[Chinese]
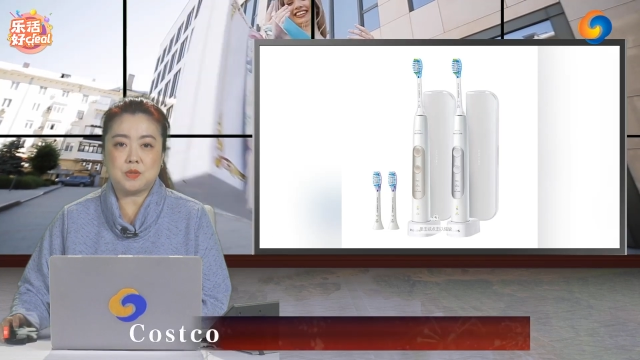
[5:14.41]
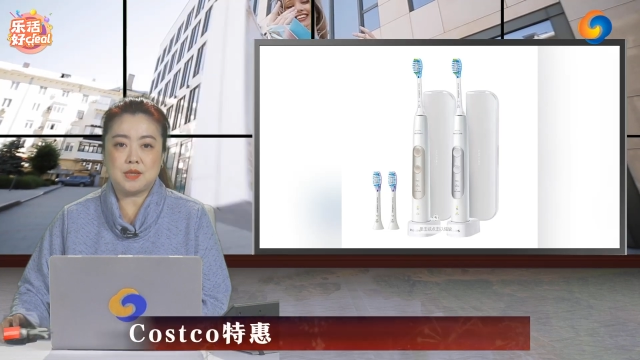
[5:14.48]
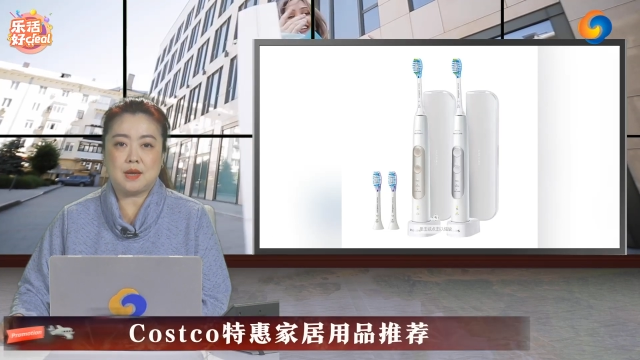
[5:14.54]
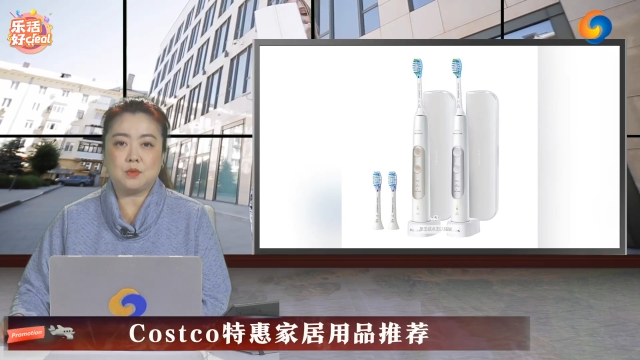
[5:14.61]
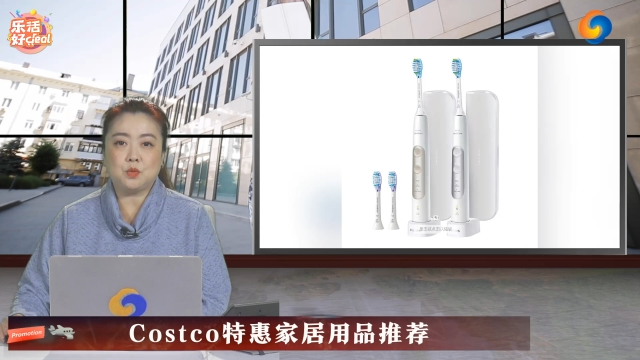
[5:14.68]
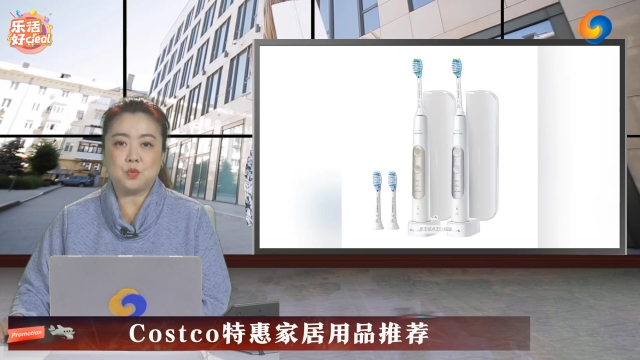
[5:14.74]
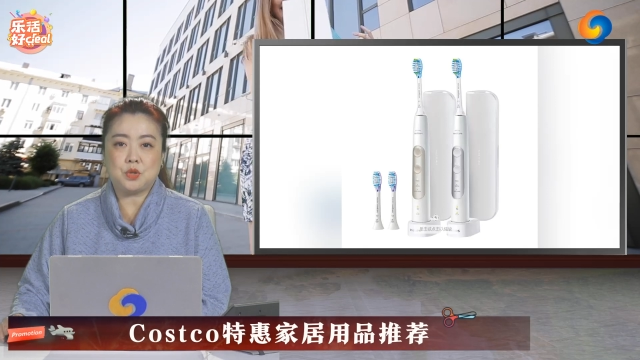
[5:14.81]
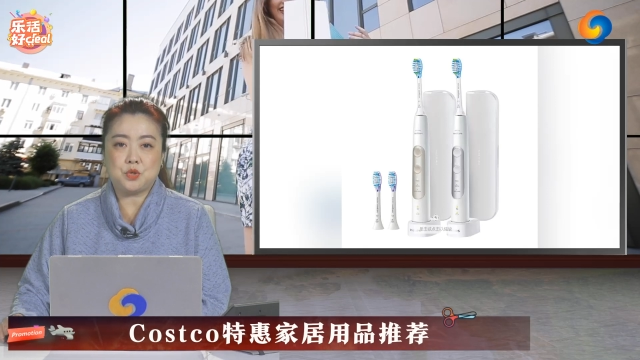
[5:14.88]

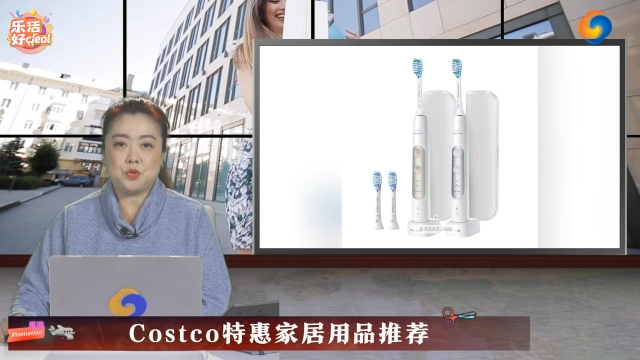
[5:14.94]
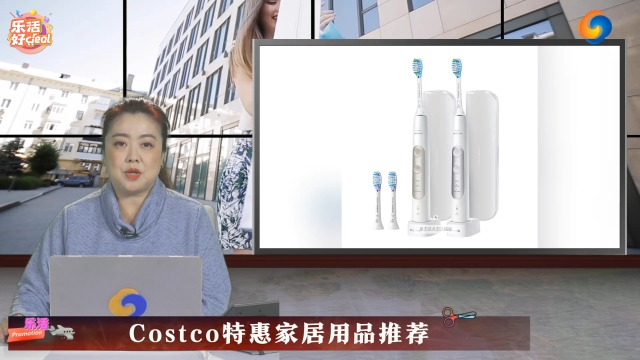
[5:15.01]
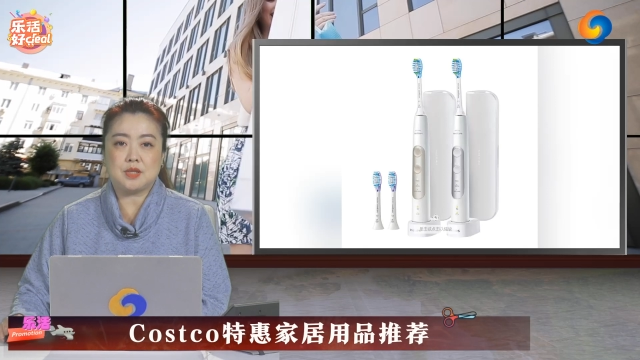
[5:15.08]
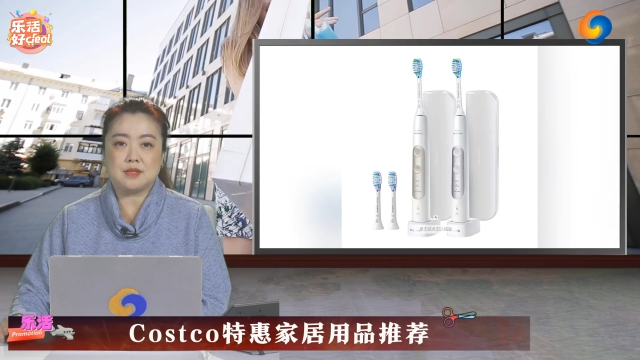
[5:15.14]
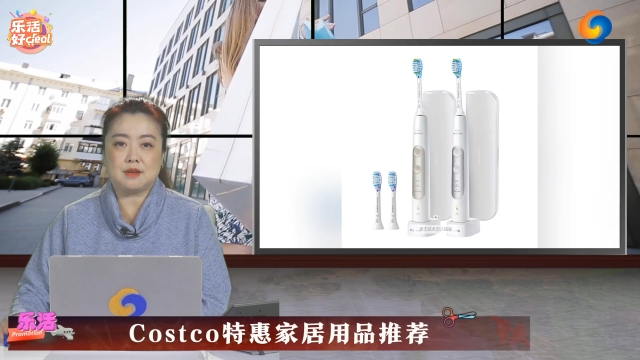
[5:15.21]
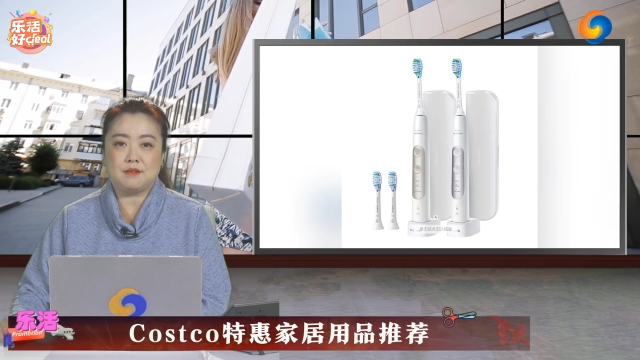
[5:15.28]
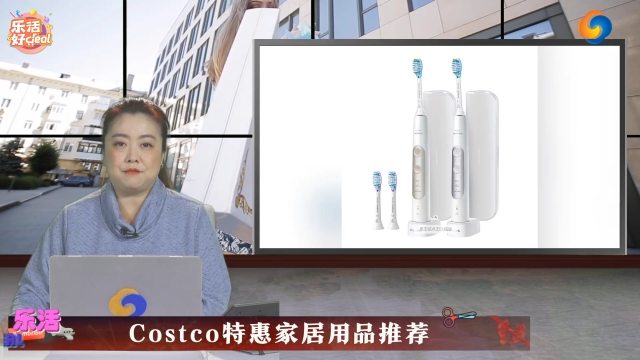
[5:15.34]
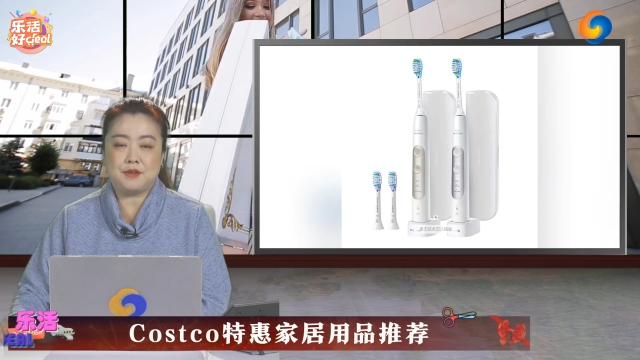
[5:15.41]
强度的
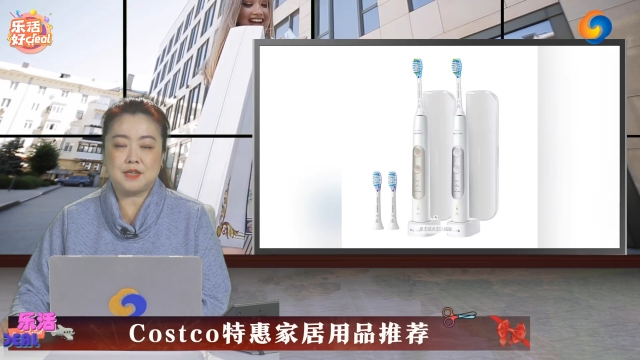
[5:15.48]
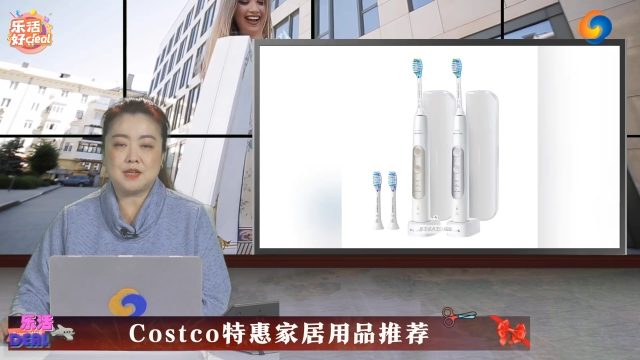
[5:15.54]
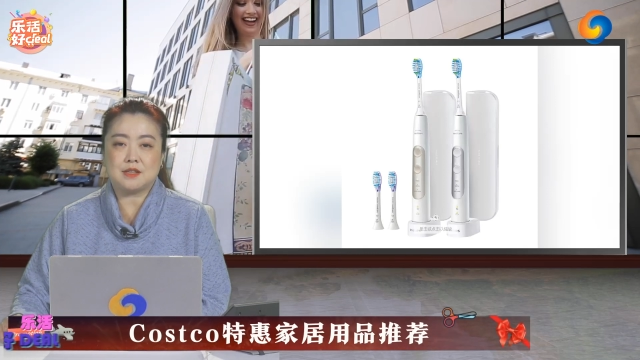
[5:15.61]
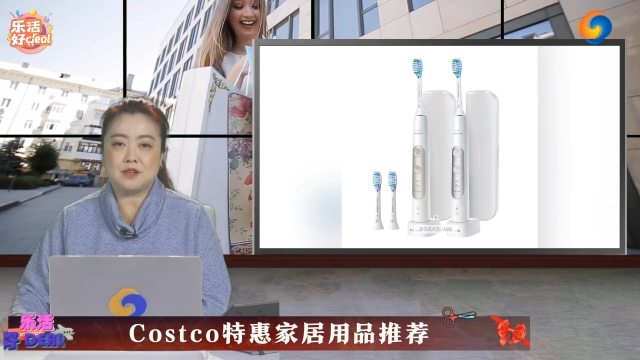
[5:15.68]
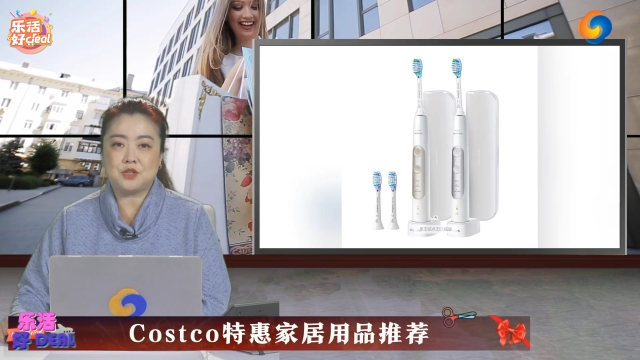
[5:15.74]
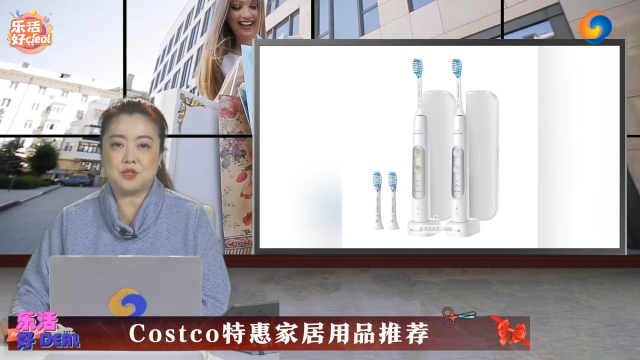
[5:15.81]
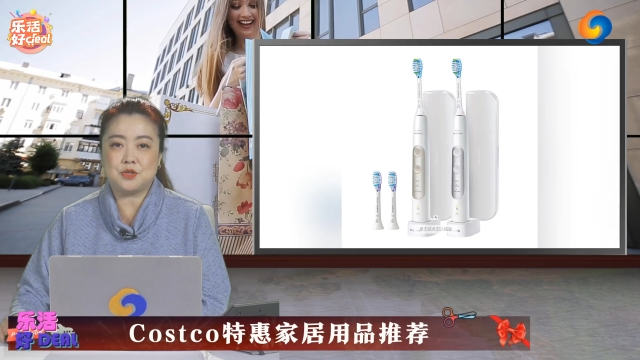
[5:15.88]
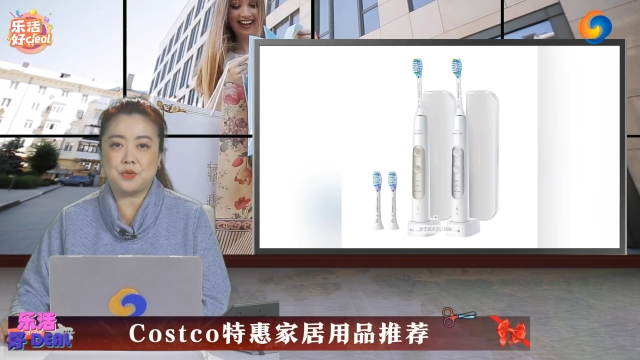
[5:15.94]
选择，非常
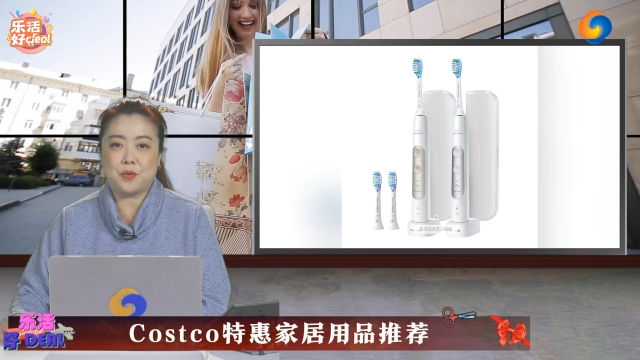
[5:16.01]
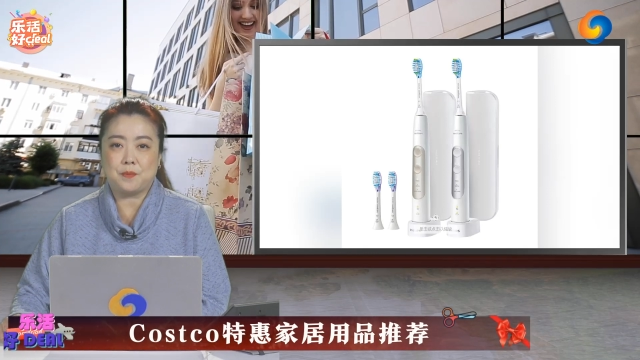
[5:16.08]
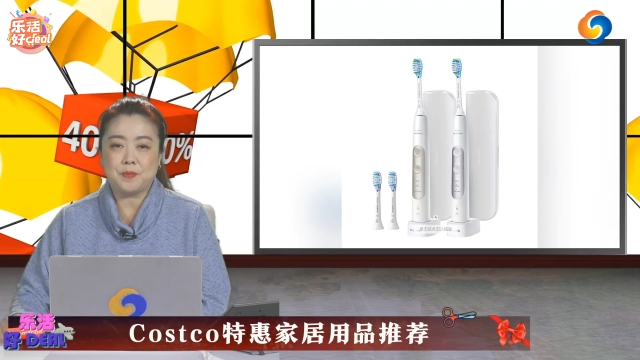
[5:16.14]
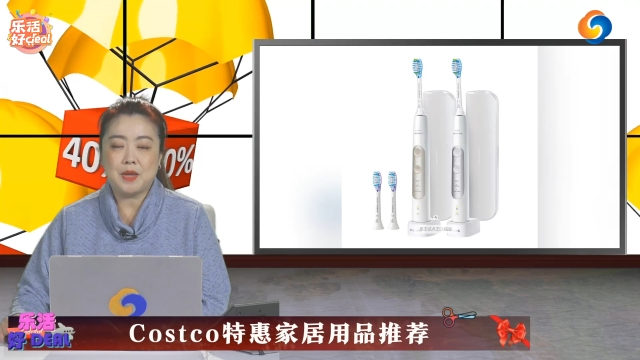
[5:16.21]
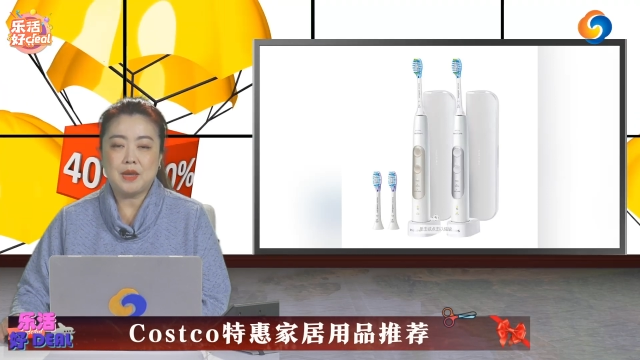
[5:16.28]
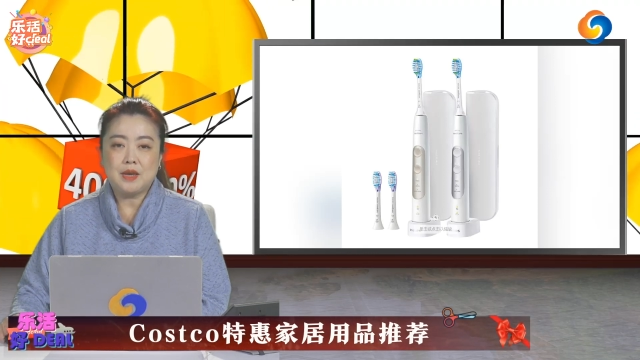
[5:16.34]
的实用。